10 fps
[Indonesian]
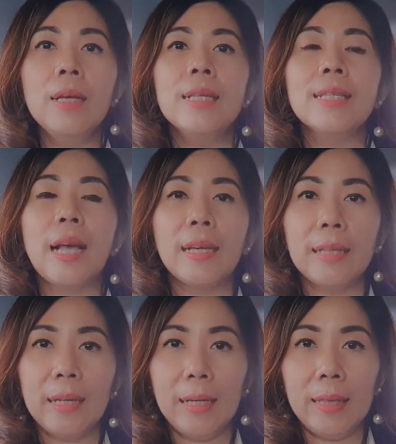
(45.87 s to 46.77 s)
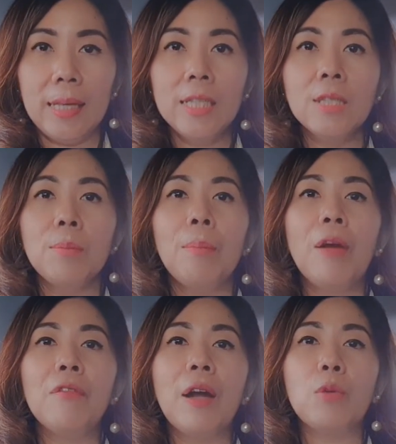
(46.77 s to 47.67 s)
sakit kritis,
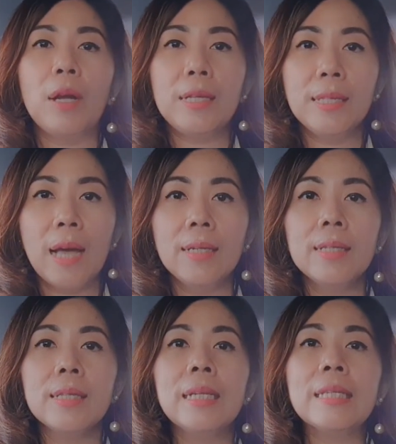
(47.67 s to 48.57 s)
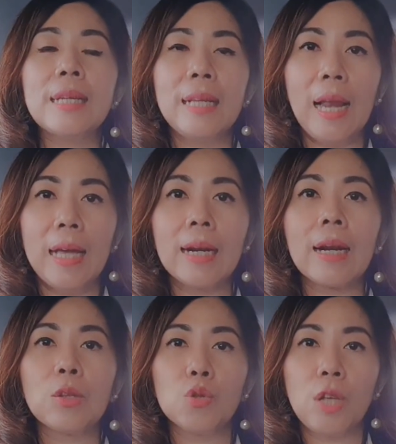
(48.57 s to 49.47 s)
manfaat warisan senilai
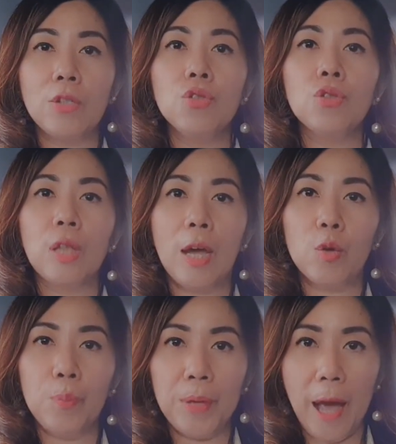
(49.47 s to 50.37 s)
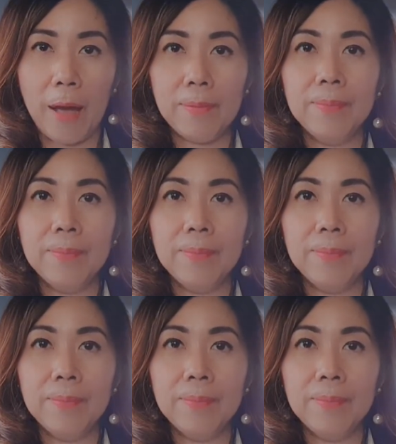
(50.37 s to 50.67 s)
ratusan juta rupiah.